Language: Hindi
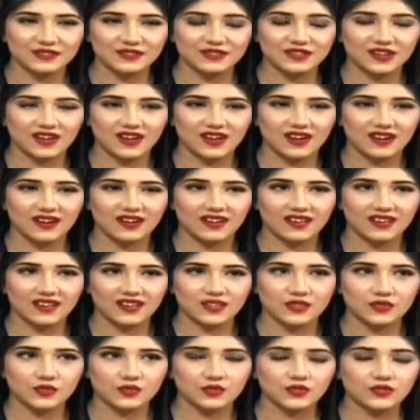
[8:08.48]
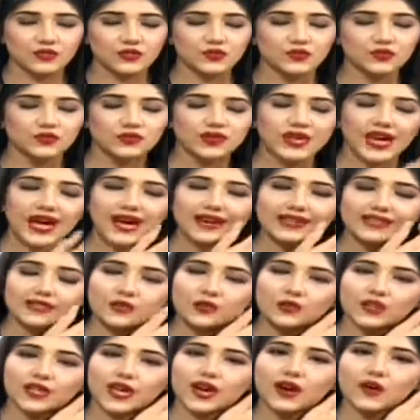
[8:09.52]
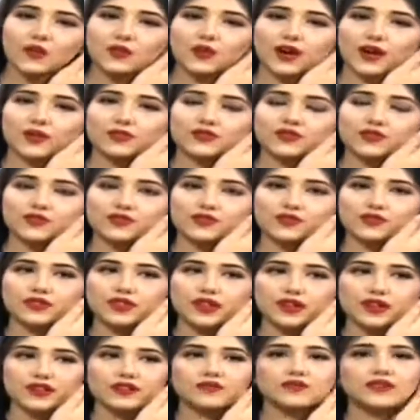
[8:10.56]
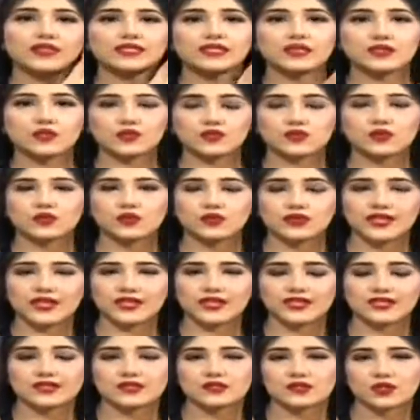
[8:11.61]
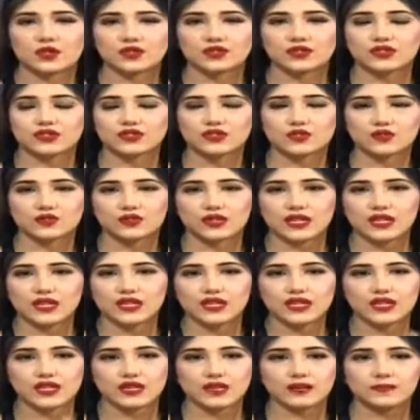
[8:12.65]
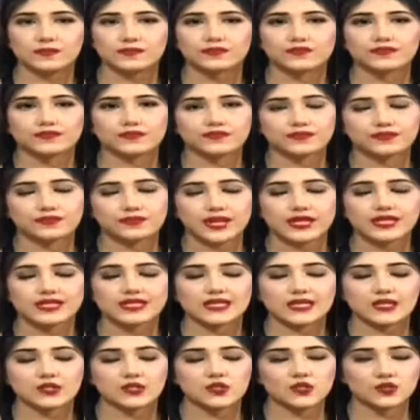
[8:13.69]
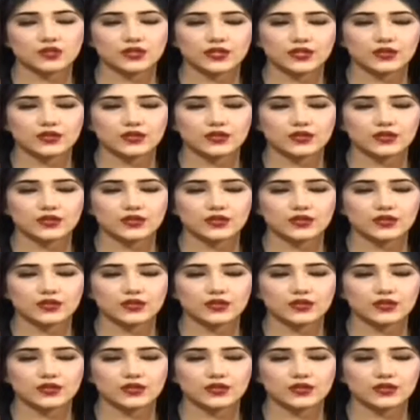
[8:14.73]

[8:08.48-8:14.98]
अच्छा तो क्यों कैट को क्या हुआ है उसको आ, वैसे तो होते हैं ना डॉक्टर्स होते हैं इनके पेट्स के जो